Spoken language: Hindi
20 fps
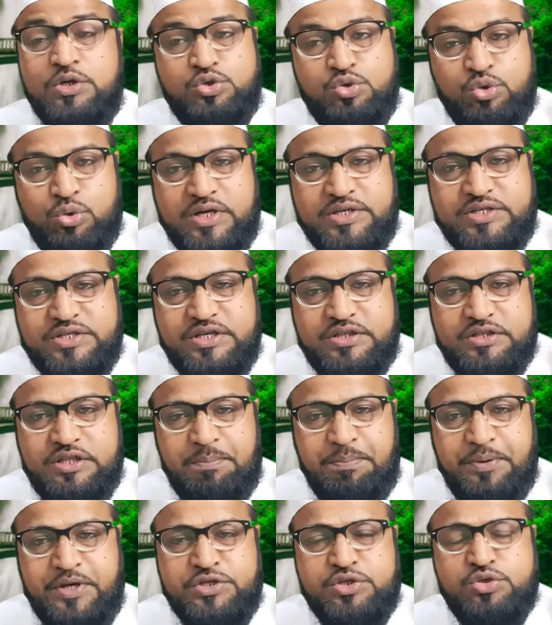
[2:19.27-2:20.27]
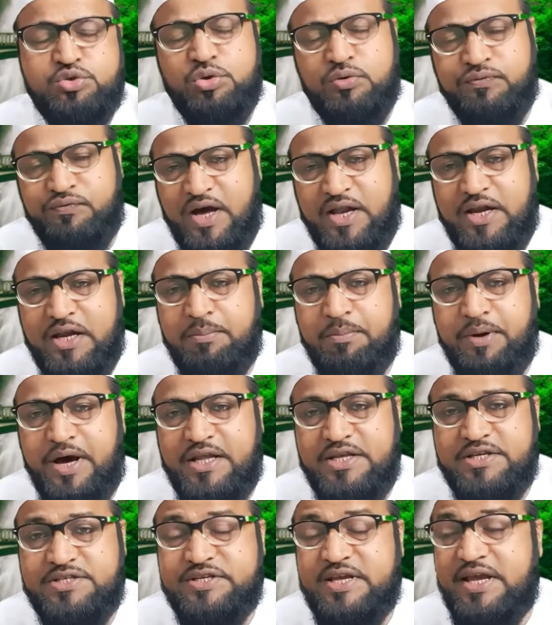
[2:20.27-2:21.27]
सूरज की तपिश तूफानी
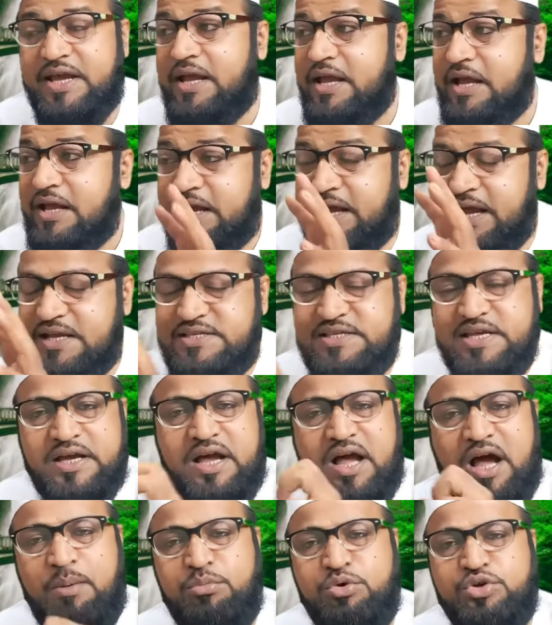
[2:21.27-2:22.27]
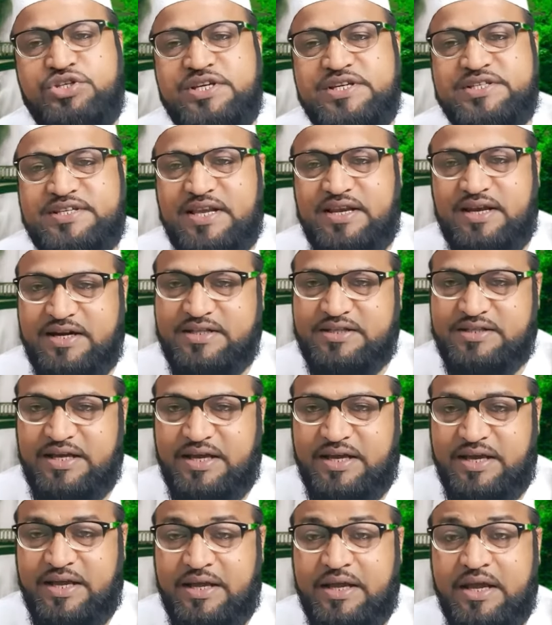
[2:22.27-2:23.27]
बारिश से कैसे खामोशी से लड़ते
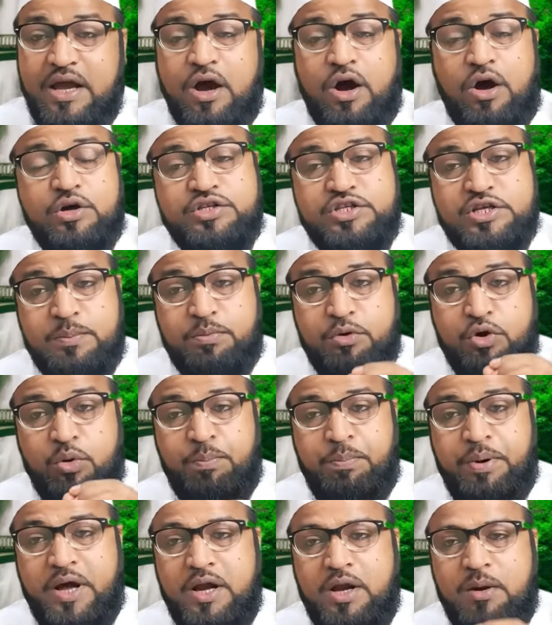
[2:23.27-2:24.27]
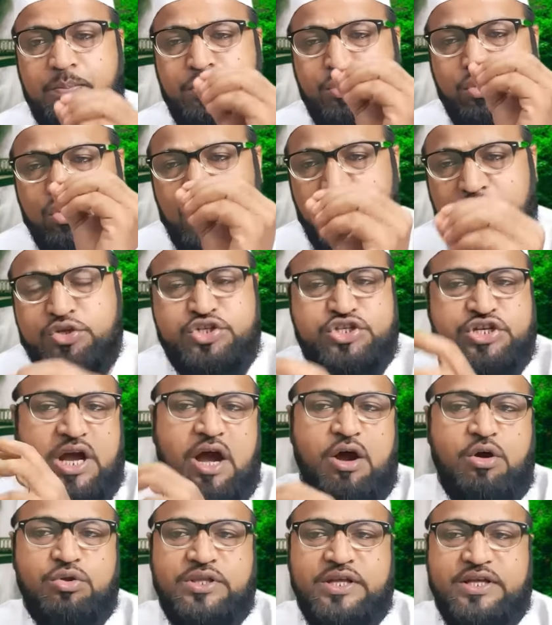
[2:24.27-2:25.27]
हैं और सबको फल फूल और
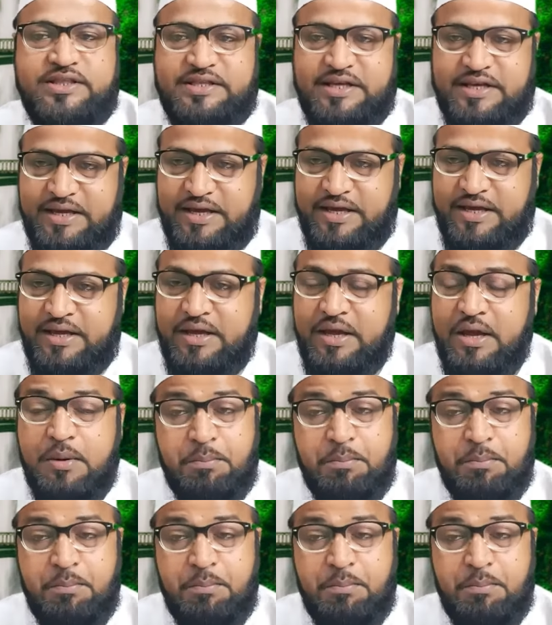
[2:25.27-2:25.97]
छाव देते हैं